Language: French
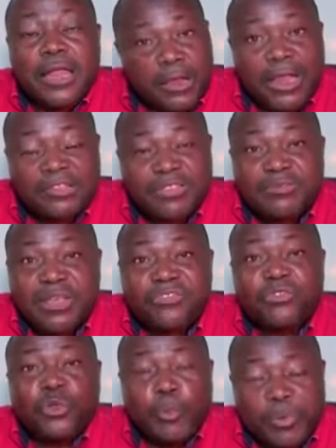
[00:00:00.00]

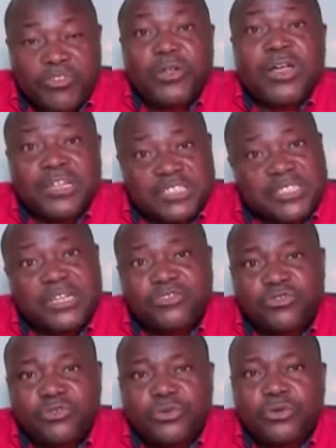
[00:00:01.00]
l'acceptation de plusieurs
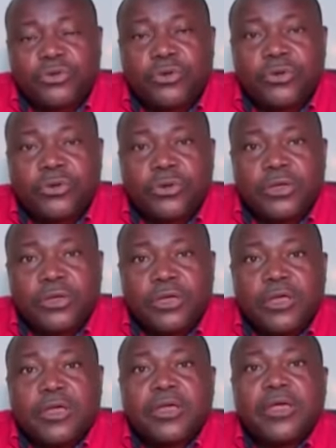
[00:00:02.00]
candidatures.
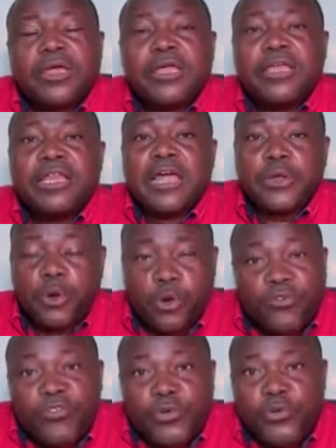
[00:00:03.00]
Et il est
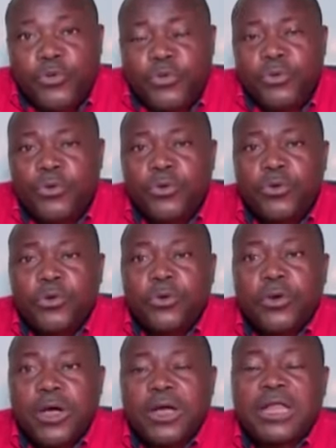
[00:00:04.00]
revenu
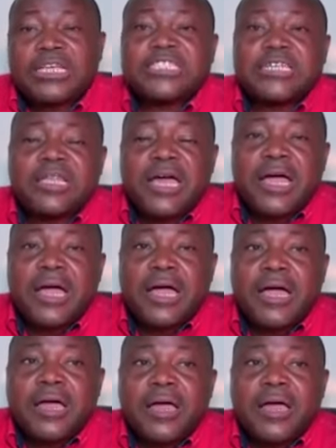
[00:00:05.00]
à la Sénat